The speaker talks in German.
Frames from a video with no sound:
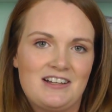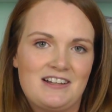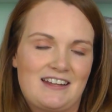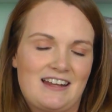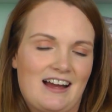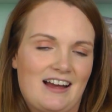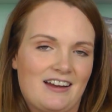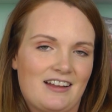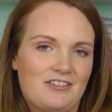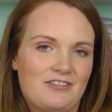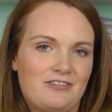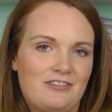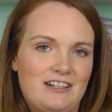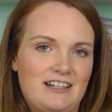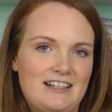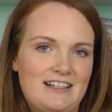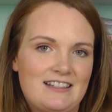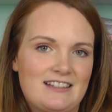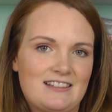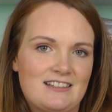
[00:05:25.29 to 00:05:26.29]
da das
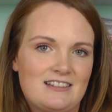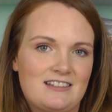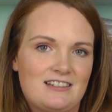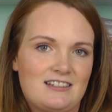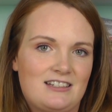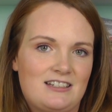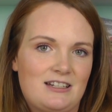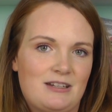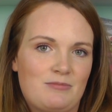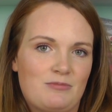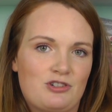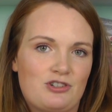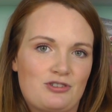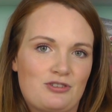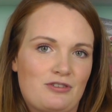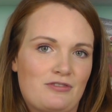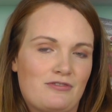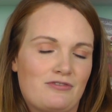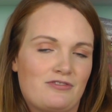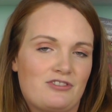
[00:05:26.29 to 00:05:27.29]
Vlies dem
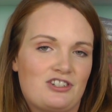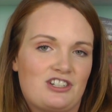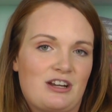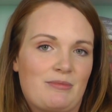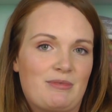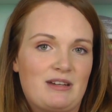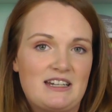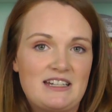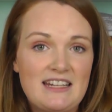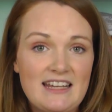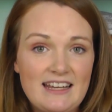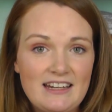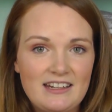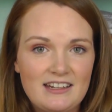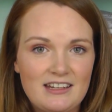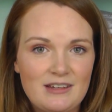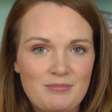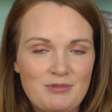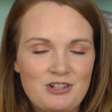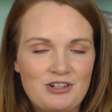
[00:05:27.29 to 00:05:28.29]
Stoff Stabilität
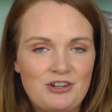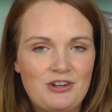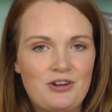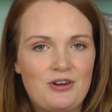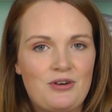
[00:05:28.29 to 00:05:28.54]
gibt